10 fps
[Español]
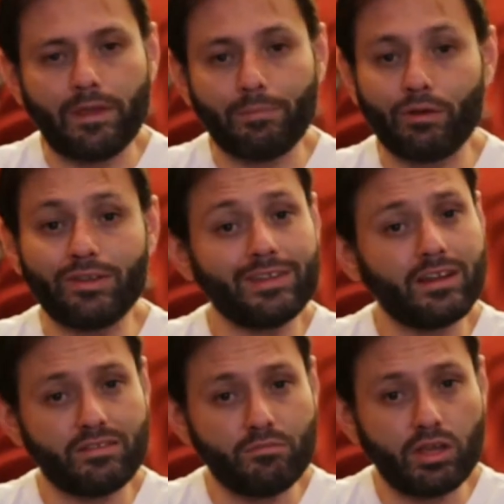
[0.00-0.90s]
pero ese
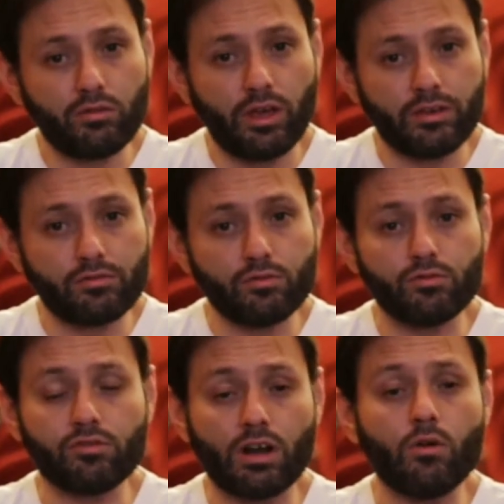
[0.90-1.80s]
nacimiento de
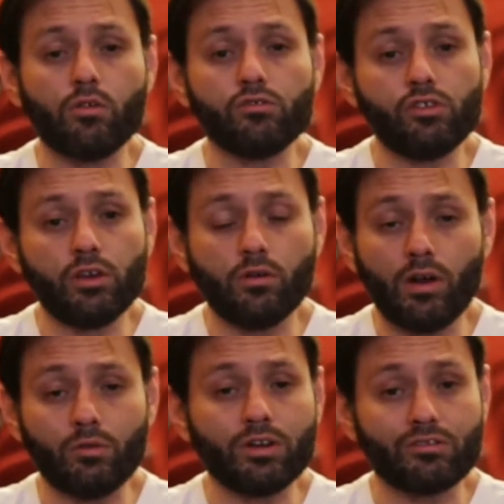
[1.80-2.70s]
Jesús trajo
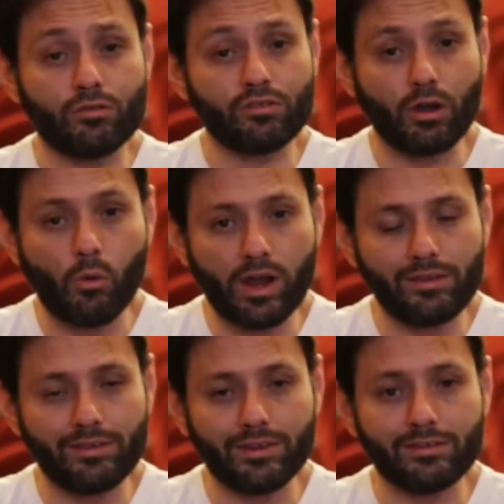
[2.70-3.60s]
consigo algunas
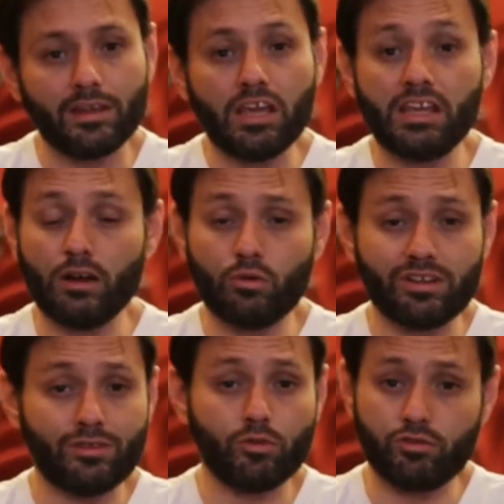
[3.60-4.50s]
consecuencias y
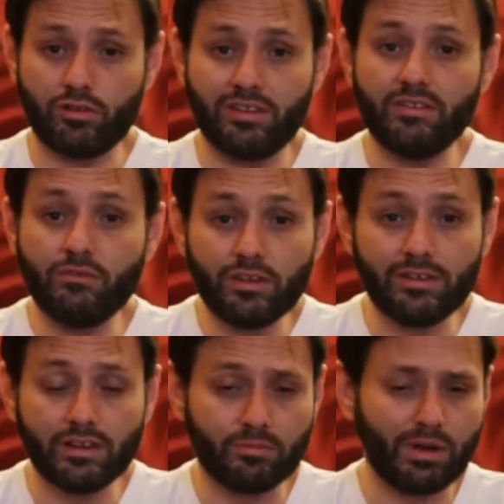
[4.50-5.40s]
algunas situaciones
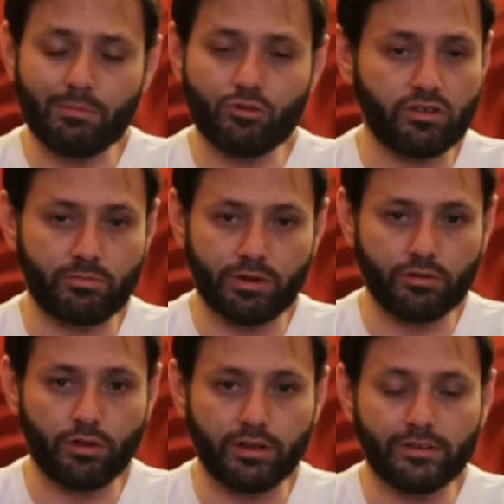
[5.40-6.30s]
difíciles para muchas
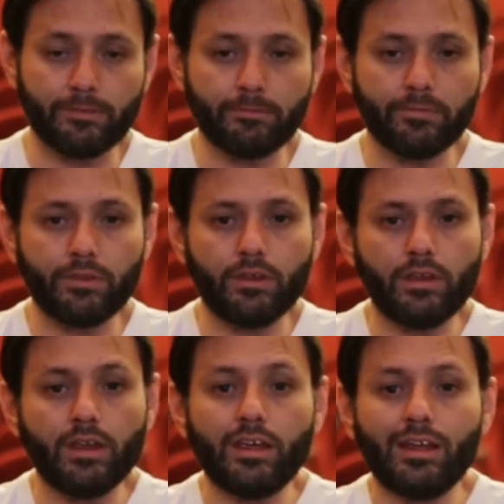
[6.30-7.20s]
personas.
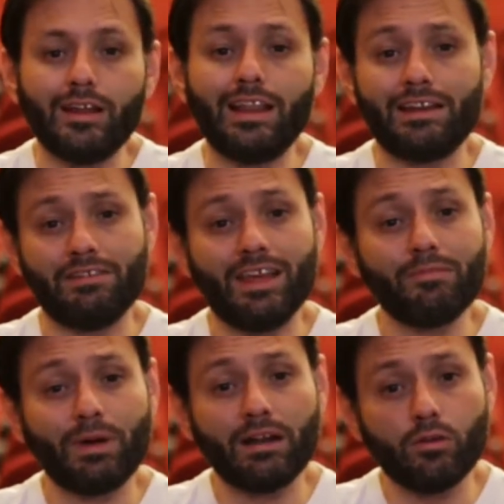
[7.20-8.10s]
La
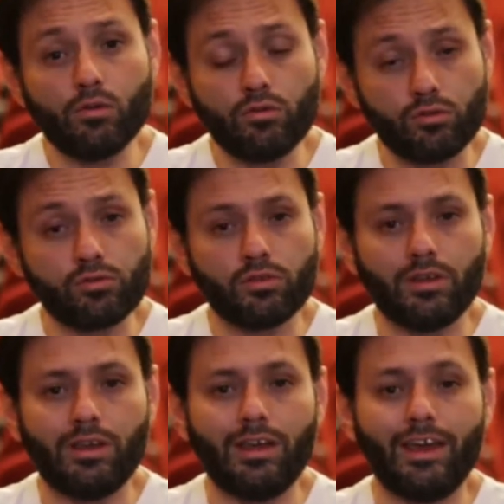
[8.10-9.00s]
Navidad para algunos
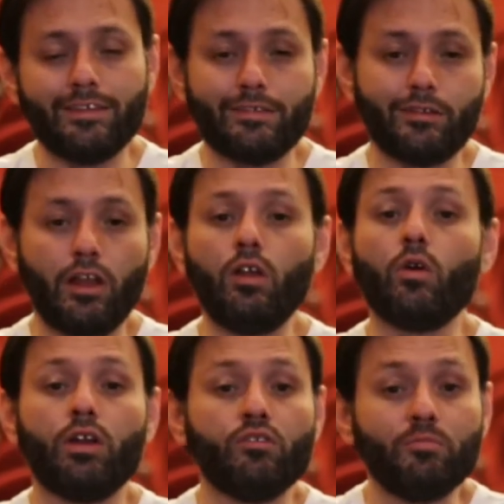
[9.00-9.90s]
es
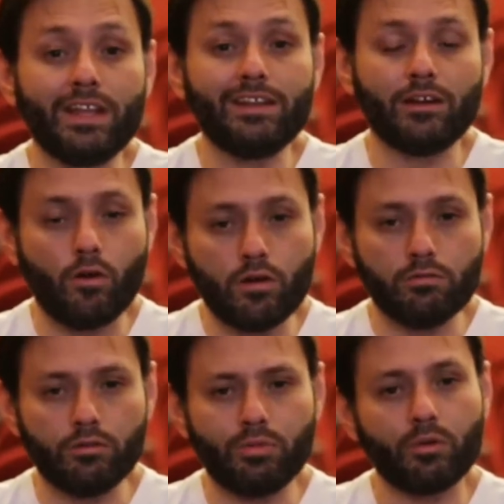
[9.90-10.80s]
lo que nos venden en Hollywood,